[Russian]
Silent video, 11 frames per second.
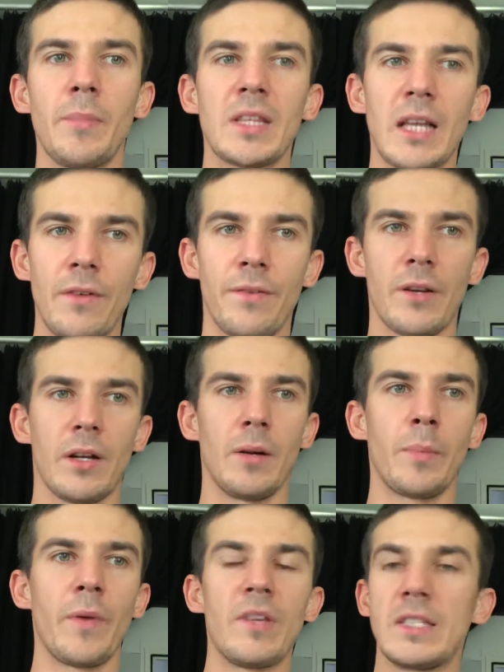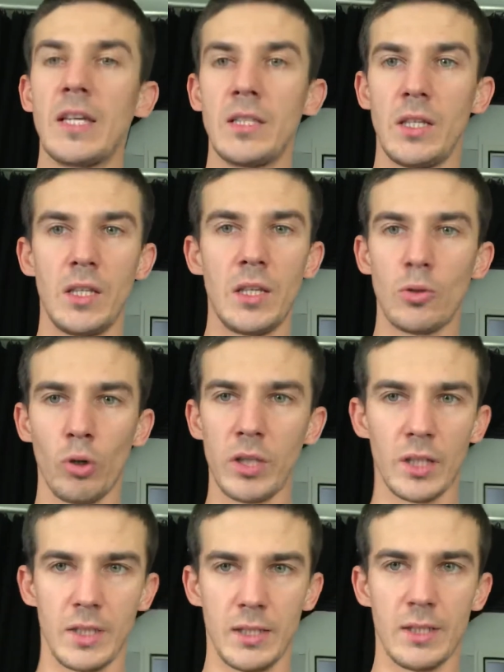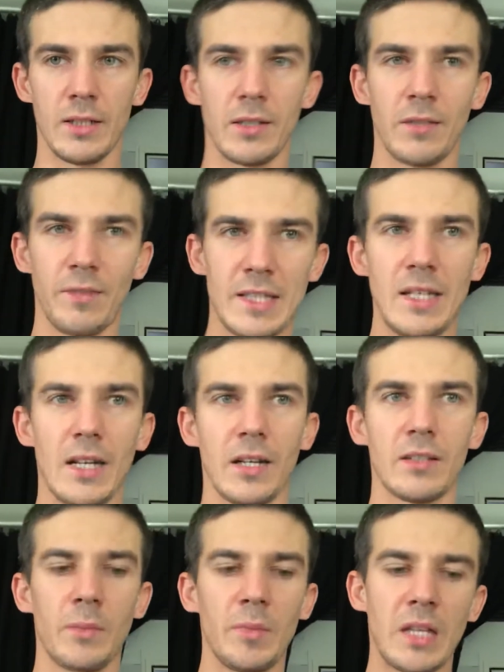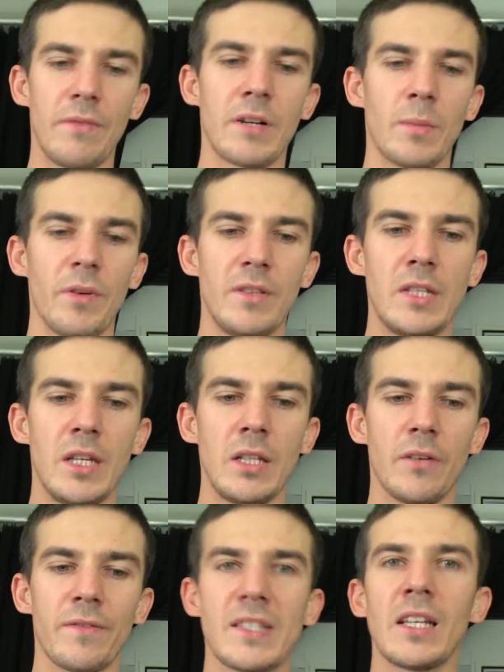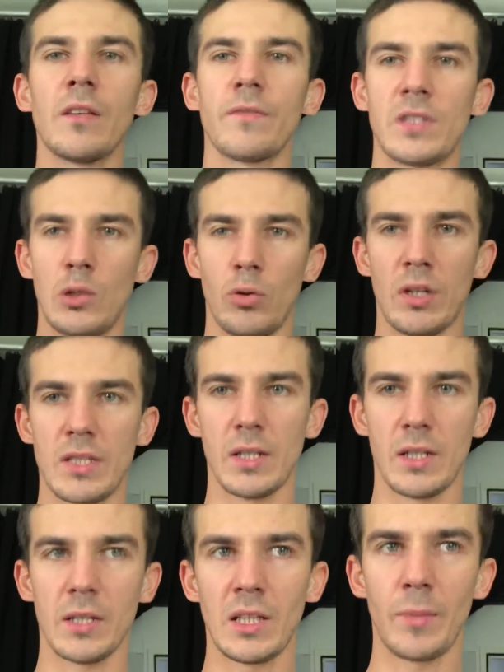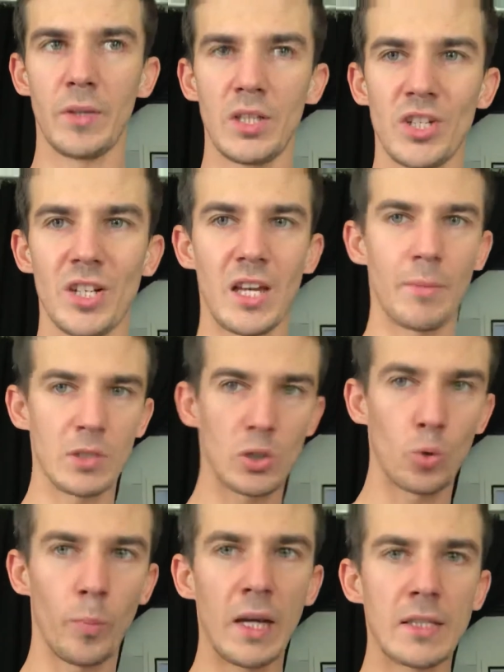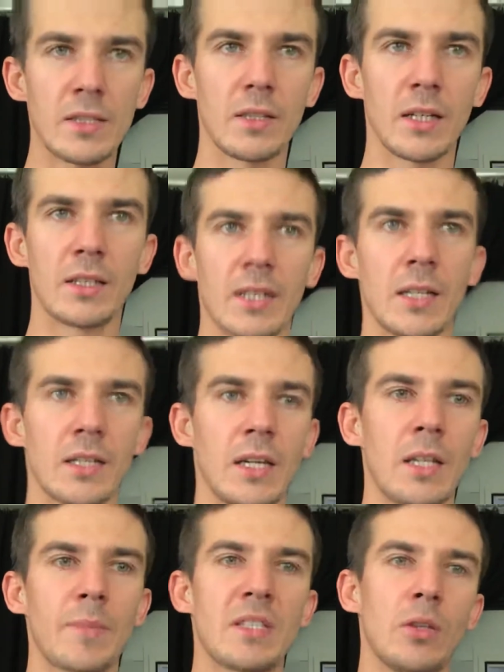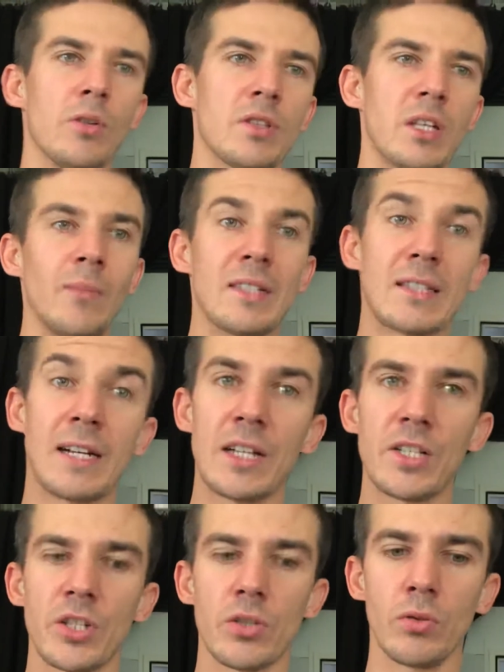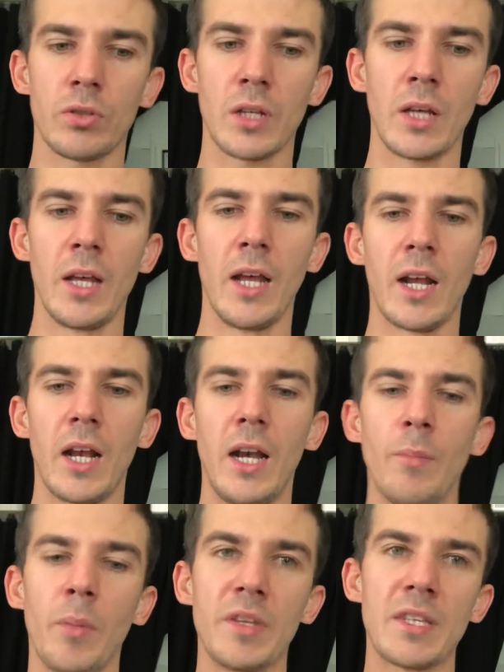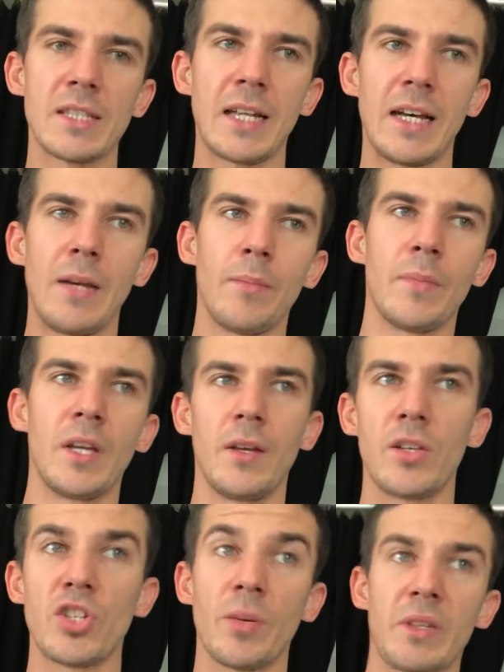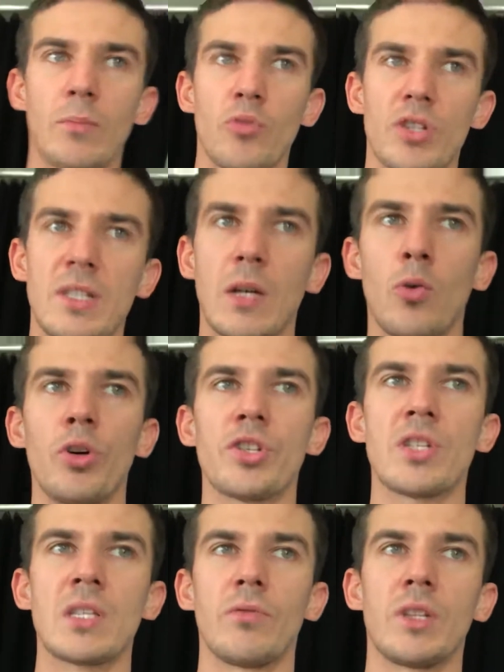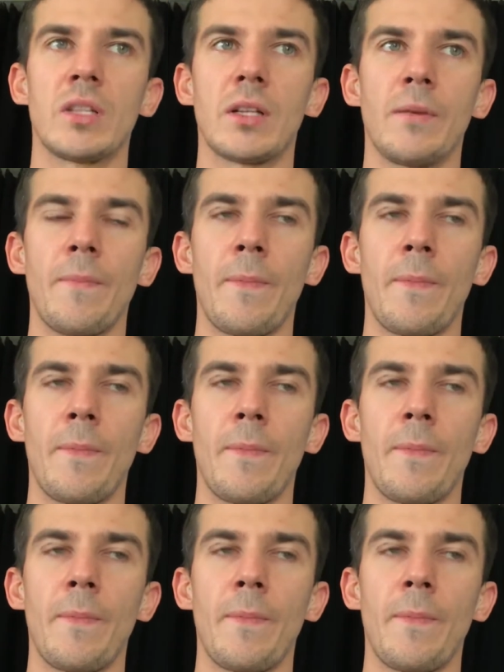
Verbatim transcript: метафора поведения не только на гвоздях, это метафора поведения в целом в ситуациях, когда мы начинаем отступать, тогда, когда нам становится либо страшно что-то, либо мы не знаем, чем это может закончиться. Вот это